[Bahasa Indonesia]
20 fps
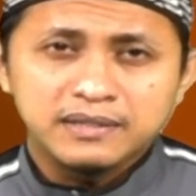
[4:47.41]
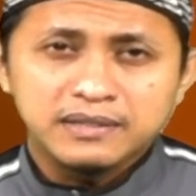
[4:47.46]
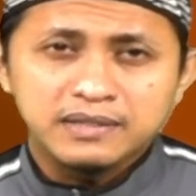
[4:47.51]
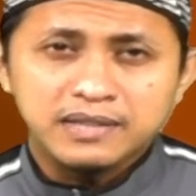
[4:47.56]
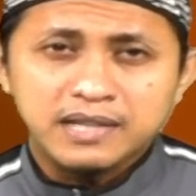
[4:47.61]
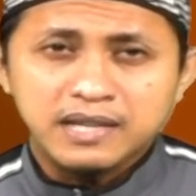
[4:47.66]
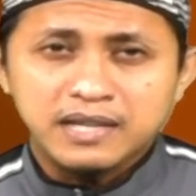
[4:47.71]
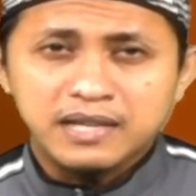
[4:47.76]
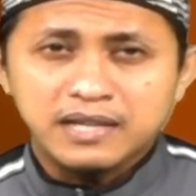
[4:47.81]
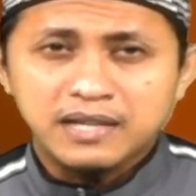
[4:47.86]

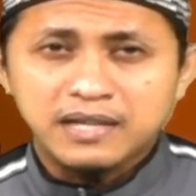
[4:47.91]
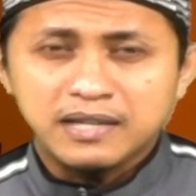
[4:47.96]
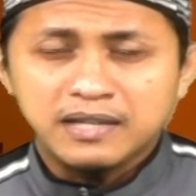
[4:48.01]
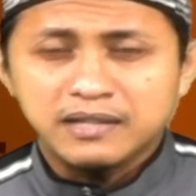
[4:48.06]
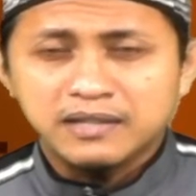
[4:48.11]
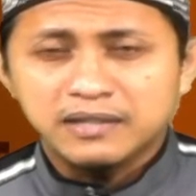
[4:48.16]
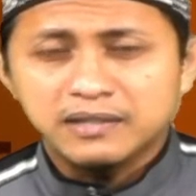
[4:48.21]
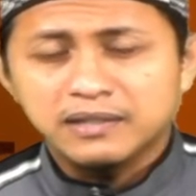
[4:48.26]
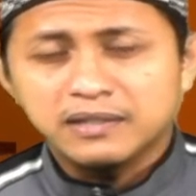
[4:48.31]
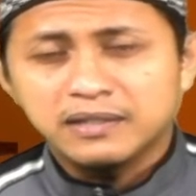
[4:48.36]
Tidak ada
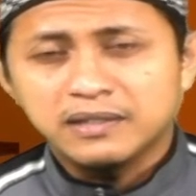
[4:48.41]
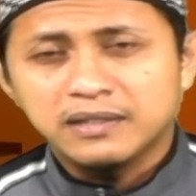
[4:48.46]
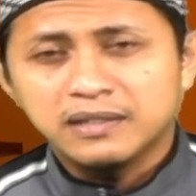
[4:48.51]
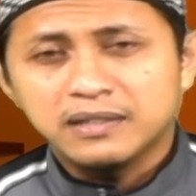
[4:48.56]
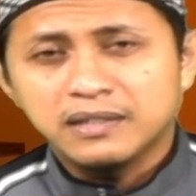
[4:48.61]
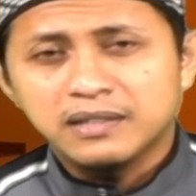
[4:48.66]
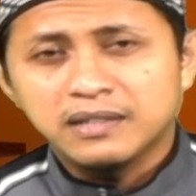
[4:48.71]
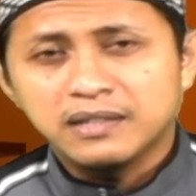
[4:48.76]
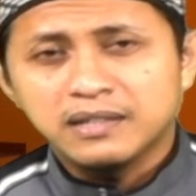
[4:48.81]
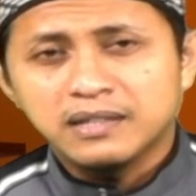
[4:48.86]

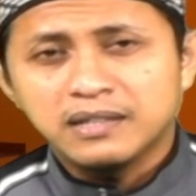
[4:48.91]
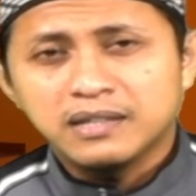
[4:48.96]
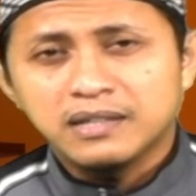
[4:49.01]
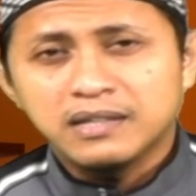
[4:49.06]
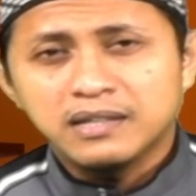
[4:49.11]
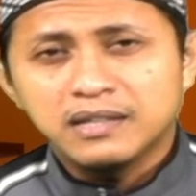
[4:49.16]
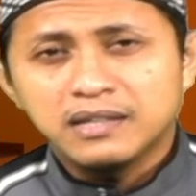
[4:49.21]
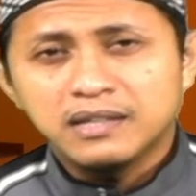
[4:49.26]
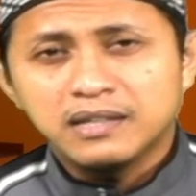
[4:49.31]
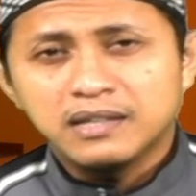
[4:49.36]

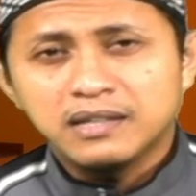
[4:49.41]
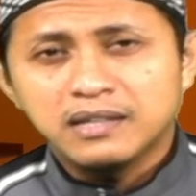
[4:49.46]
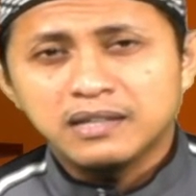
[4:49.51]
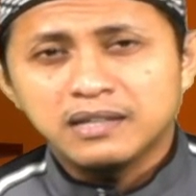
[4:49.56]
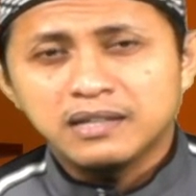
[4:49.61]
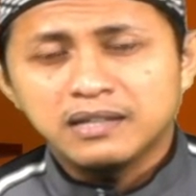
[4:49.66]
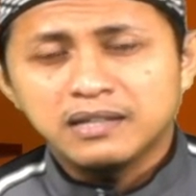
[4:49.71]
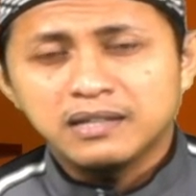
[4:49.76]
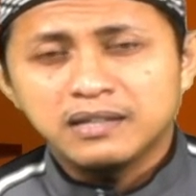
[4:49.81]
eh,